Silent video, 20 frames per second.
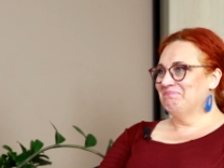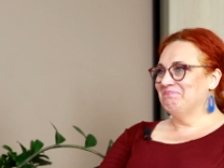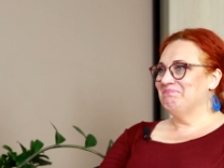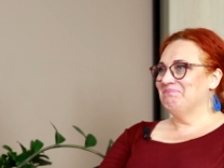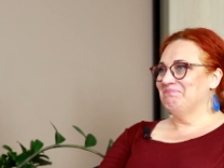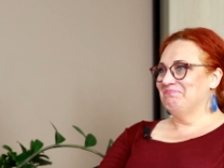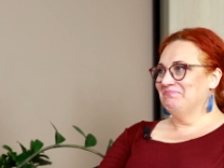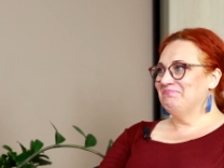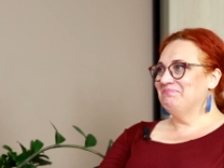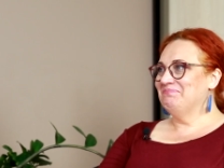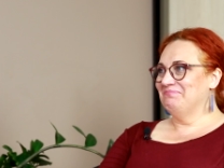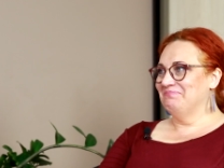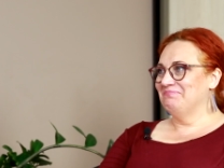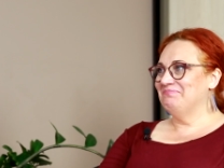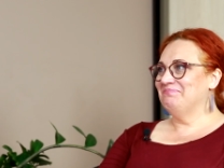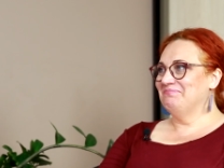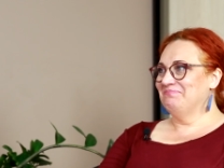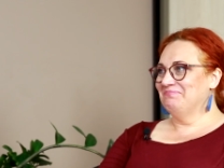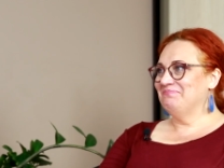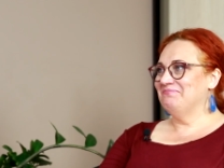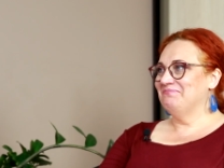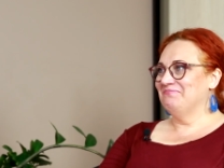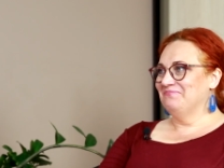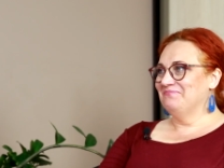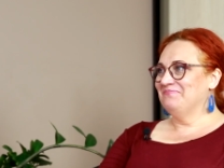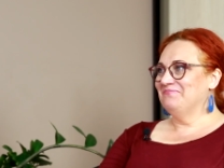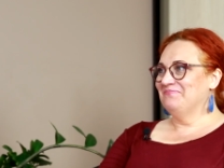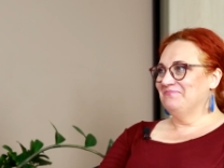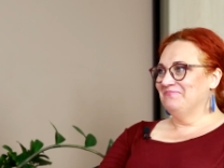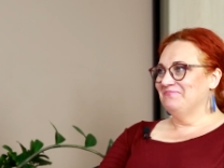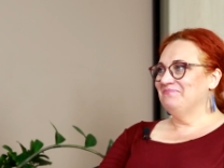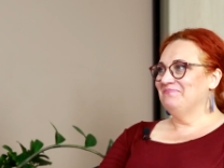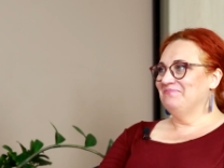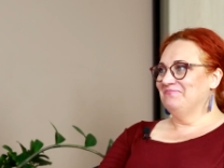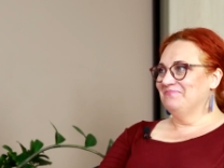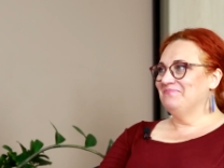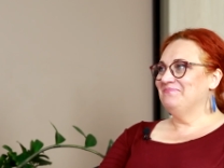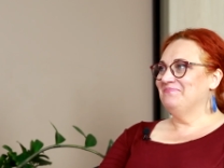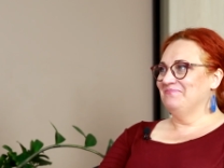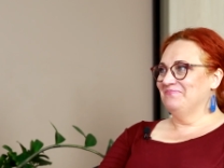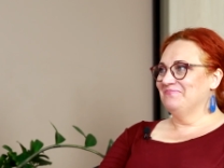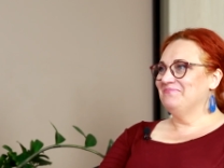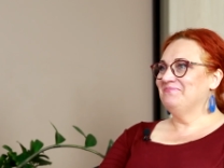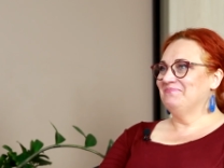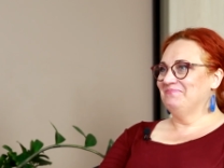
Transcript: wiesz, czy to będzie dla tego klienta dobre, naprawdę nie wiesz